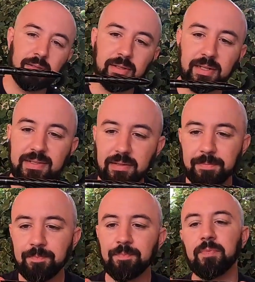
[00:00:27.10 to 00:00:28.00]
Da ist er.
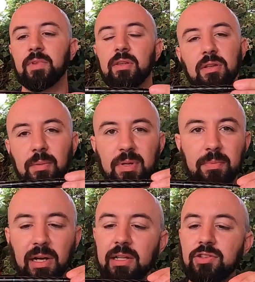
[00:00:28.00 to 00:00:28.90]
Ich habe ihn
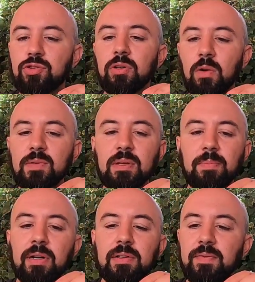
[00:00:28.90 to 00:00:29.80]
bereits schon
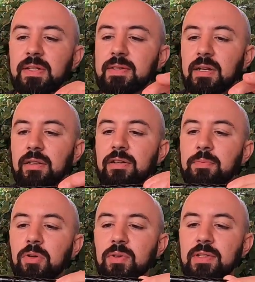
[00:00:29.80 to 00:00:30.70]
ausgepackt. Wie gesagt, ich
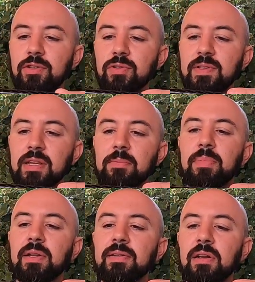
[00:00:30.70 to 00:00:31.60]
benutze ihn schon seit ein
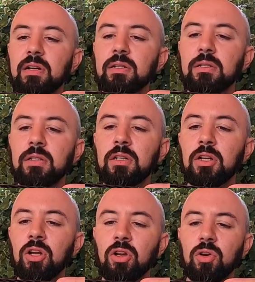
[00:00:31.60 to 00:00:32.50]
paar Tagen
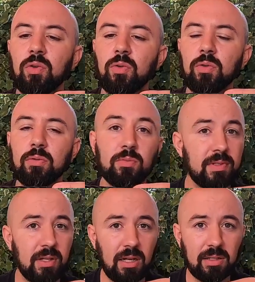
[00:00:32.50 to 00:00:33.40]
und
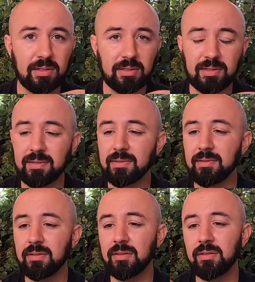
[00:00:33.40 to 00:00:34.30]
muss sagen, es
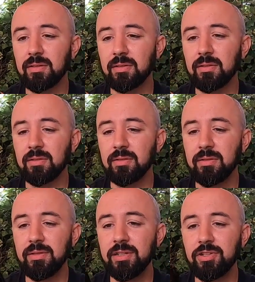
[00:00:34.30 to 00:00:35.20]
ist
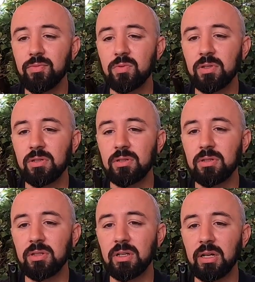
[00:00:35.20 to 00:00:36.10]
nicht nur
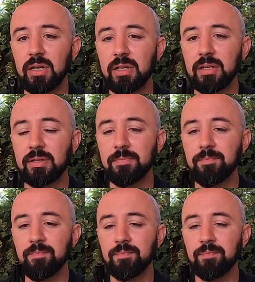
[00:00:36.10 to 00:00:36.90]
ein,